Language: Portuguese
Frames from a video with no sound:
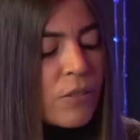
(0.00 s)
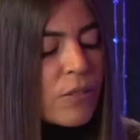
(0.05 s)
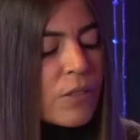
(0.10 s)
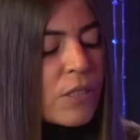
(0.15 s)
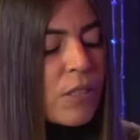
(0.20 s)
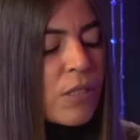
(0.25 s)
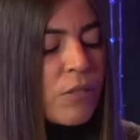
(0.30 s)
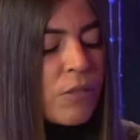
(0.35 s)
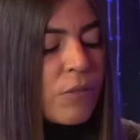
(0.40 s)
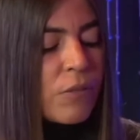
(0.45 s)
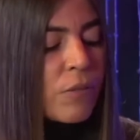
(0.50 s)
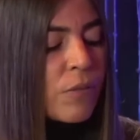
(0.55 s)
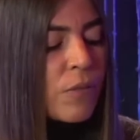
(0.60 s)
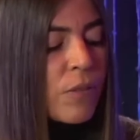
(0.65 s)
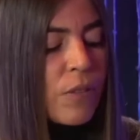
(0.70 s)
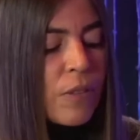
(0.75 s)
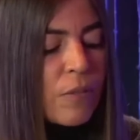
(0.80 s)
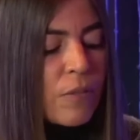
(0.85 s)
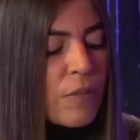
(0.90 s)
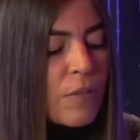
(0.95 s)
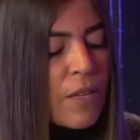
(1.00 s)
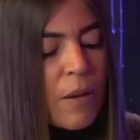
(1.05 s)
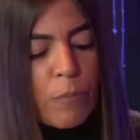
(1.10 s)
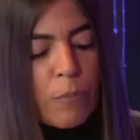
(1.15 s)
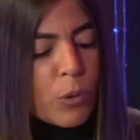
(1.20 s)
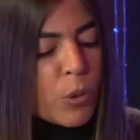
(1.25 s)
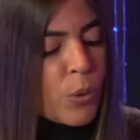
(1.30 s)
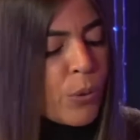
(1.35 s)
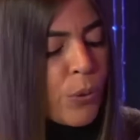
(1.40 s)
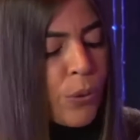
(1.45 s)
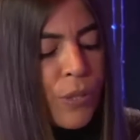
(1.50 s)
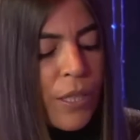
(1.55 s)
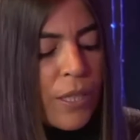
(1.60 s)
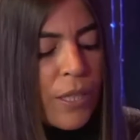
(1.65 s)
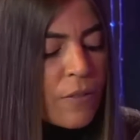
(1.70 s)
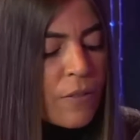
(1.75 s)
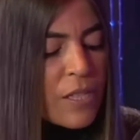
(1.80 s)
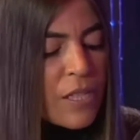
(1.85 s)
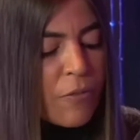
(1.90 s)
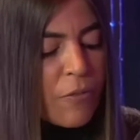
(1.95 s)
então a
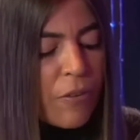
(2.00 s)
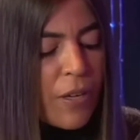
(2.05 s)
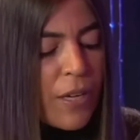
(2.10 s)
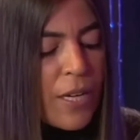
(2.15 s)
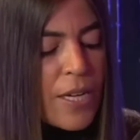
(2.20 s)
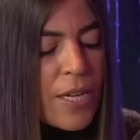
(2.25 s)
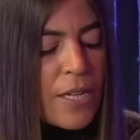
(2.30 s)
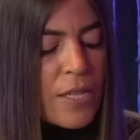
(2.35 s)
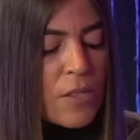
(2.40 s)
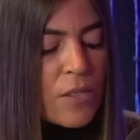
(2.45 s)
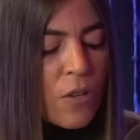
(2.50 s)
Bruna, você fez,